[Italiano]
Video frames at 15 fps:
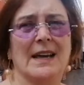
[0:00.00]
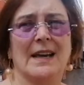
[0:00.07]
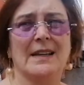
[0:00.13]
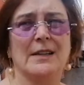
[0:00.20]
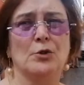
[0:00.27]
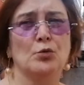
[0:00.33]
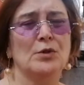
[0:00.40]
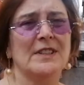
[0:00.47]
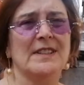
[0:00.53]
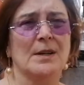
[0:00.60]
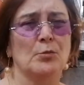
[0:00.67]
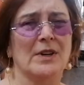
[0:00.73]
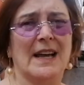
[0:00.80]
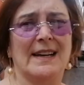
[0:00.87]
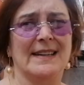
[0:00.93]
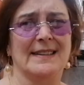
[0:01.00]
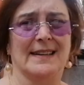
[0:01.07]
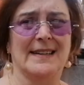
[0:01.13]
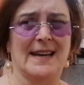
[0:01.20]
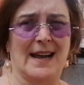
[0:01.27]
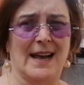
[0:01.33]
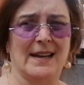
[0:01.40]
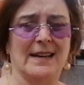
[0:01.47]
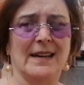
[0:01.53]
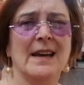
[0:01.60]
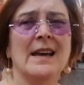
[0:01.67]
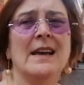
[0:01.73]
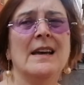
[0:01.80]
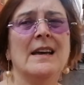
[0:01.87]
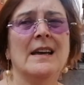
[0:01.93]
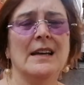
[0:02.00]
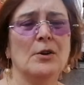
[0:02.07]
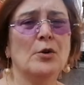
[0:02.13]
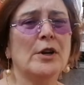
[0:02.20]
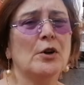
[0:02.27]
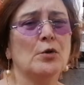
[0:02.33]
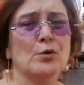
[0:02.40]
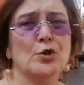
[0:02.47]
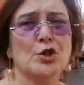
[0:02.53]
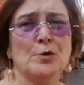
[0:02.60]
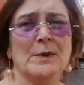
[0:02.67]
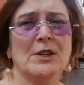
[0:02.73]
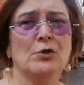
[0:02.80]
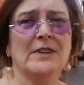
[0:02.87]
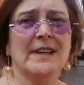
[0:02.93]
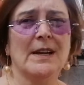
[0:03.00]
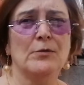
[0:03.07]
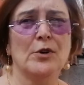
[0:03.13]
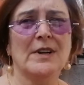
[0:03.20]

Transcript: che è di tutti i tribunali italiani il non riconoscimento della